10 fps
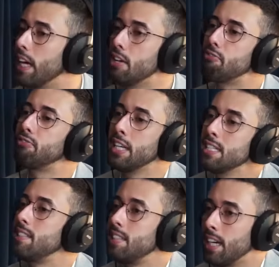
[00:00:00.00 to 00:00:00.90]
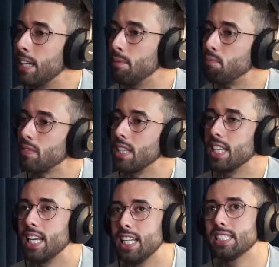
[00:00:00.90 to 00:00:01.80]
na infância,
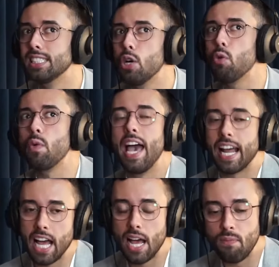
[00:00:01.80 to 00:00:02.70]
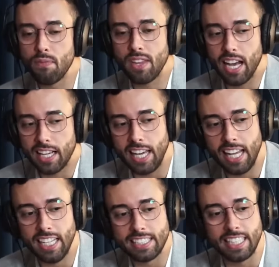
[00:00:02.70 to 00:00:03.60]
ele não era
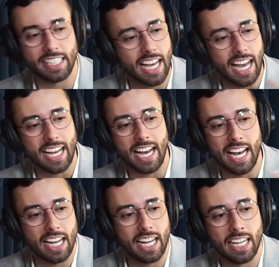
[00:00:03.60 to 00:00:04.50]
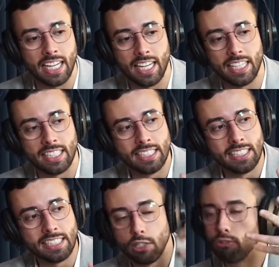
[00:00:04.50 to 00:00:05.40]
aquele TDAH
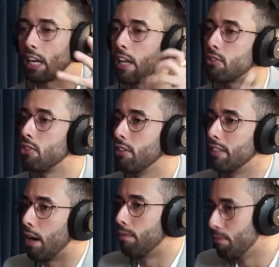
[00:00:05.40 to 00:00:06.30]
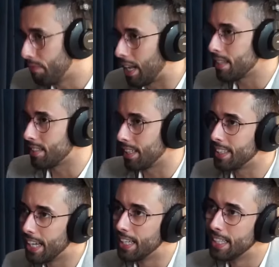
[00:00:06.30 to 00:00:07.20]
tão tradicional, vamos falar assim,
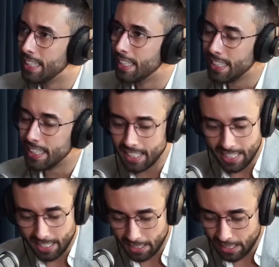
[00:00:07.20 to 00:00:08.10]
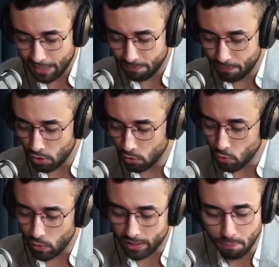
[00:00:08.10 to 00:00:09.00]
né? Uhum. É,
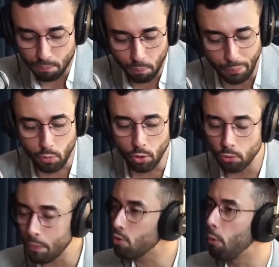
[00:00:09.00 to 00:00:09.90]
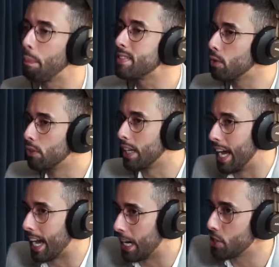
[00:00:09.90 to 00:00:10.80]
eu, que, quando o pessoal pensa no
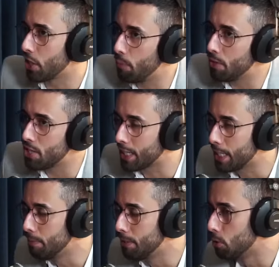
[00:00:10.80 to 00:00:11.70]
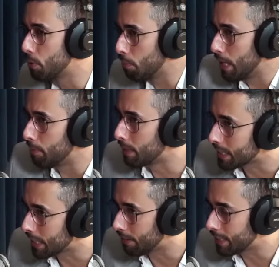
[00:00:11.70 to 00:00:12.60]
TDAH, geralmente é aquele menino problema
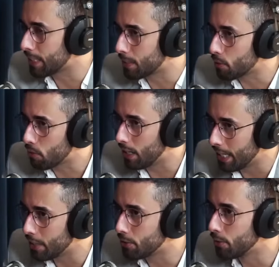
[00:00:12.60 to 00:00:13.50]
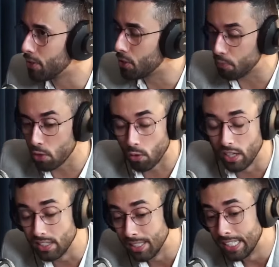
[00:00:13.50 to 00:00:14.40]
que dava treta no colégio, esse tipo de
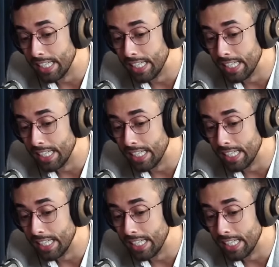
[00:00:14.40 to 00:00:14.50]
coisa.